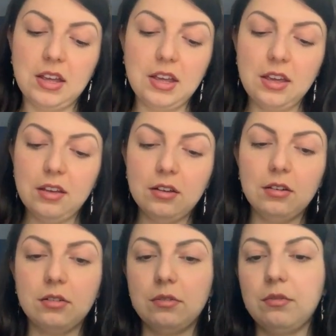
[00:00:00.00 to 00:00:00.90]
И
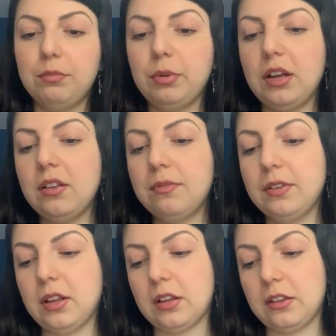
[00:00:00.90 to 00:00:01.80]
в плане
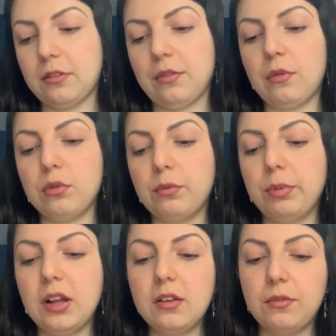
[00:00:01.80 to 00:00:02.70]
финансов, а вот в
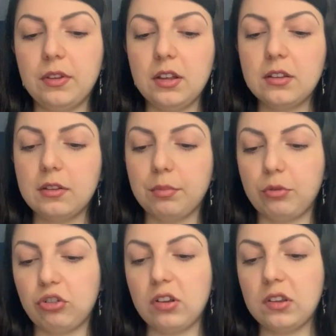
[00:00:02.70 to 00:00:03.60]
плане финансов,
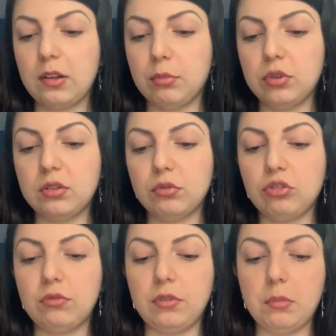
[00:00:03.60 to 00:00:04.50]
пожалуйста, будьте
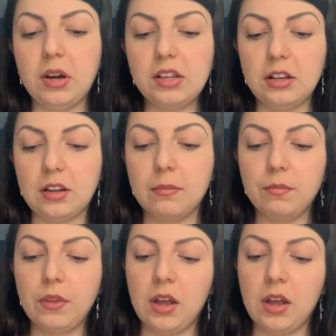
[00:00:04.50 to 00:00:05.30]
очень внимательны,